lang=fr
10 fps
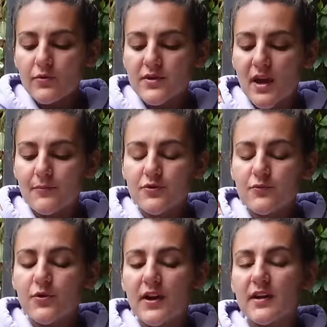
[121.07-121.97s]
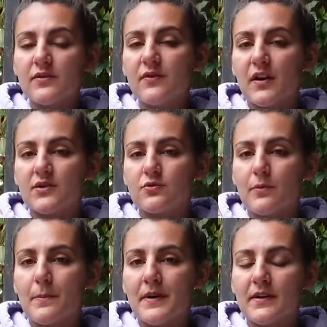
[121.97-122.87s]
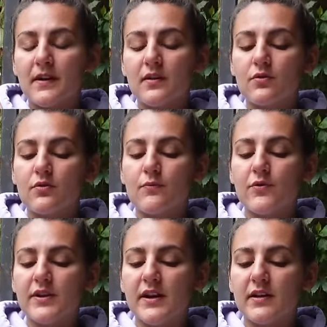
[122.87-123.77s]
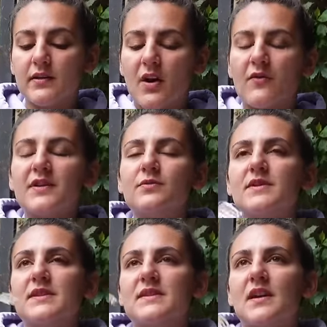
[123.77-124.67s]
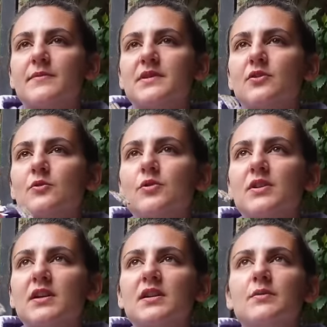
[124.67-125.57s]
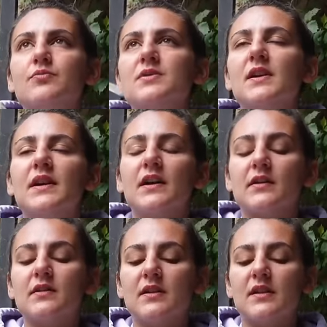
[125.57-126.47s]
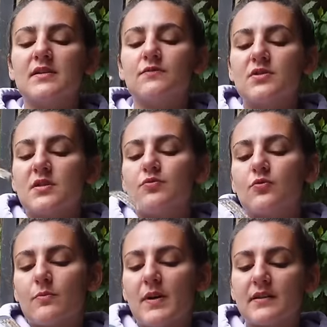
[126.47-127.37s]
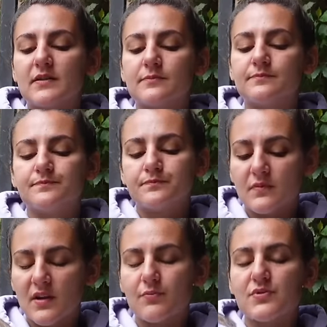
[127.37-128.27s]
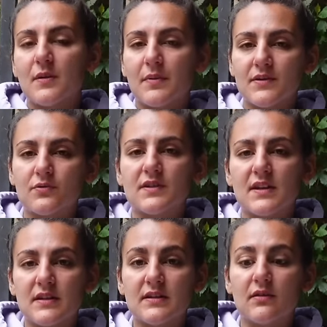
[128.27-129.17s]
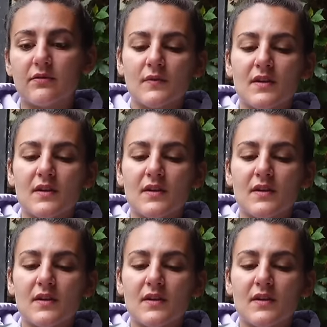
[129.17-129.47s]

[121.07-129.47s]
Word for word: que ça va plus me caler faire sur pancake que bol cake. En fait, ouais, c'est ça. C'est que le bol cake, il est plus aérien. Et là, vu que c'est plus compact, plus l'impression de satiété en fait.